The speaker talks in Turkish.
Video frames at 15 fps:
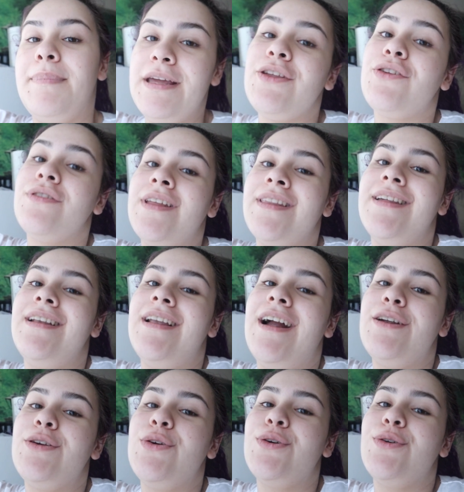Bir günde
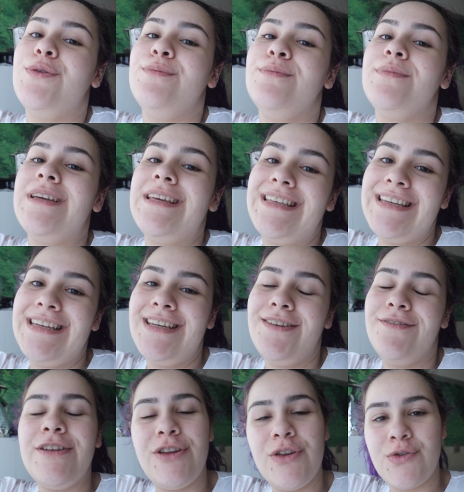neler yiyorum
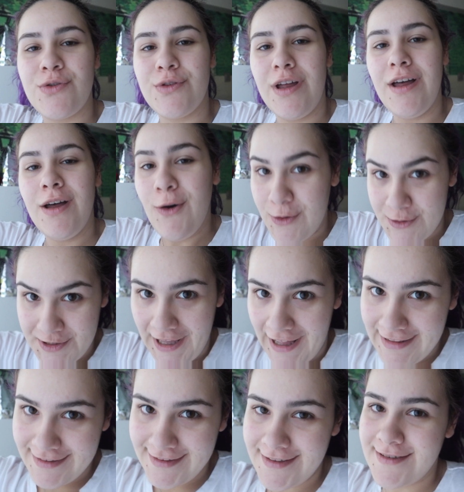2 videosuna hoş
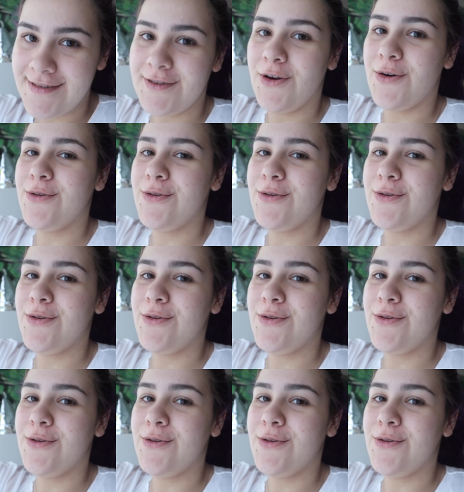geldiniz.